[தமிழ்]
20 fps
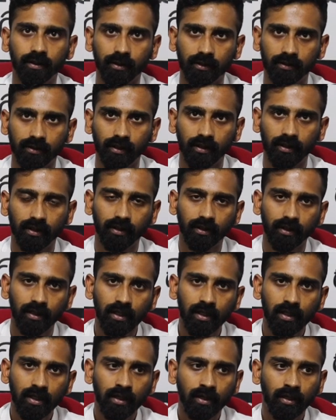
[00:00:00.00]
திட்டத்தை
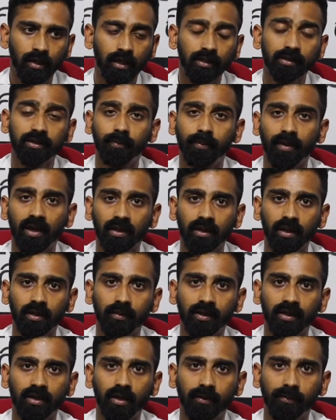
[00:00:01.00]
அடுத்த
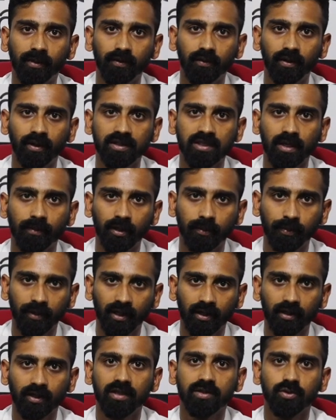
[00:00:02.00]
பாராளுமன்ற அமர்வில்
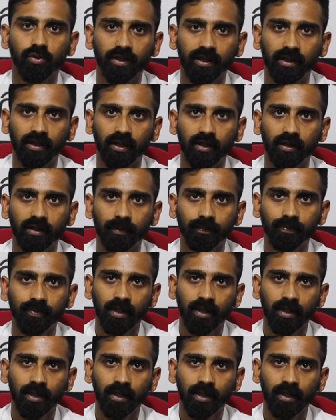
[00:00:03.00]
சமர்ப்பிக்கிறதா சொல்லியிருக்காங்க